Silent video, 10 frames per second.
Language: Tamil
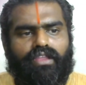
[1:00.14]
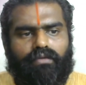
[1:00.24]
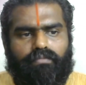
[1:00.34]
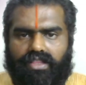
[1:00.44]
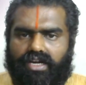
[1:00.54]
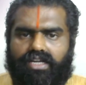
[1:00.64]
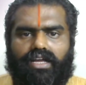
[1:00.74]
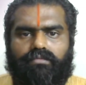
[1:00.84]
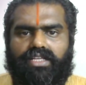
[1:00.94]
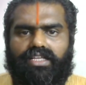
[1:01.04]

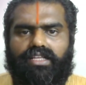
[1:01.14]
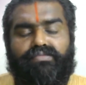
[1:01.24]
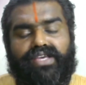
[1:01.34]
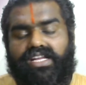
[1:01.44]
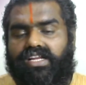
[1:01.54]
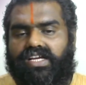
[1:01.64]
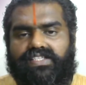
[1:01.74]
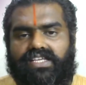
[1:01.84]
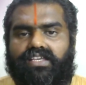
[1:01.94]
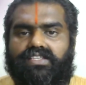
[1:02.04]
பதினெட்டாம் தேதி மீன
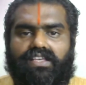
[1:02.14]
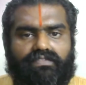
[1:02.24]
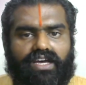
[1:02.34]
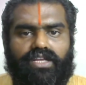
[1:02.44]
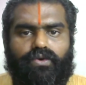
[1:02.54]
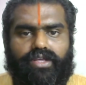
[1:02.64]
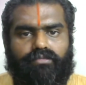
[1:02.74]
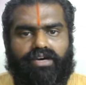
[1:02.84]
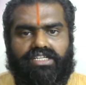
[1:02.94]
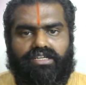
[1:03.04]
ராசிக்கு செவ்வாயினுடைய
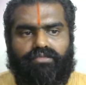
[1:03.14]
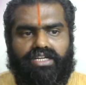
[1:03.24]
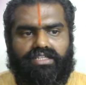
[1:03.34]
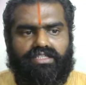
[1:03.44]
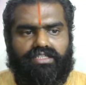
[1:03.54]
மாற்றமானது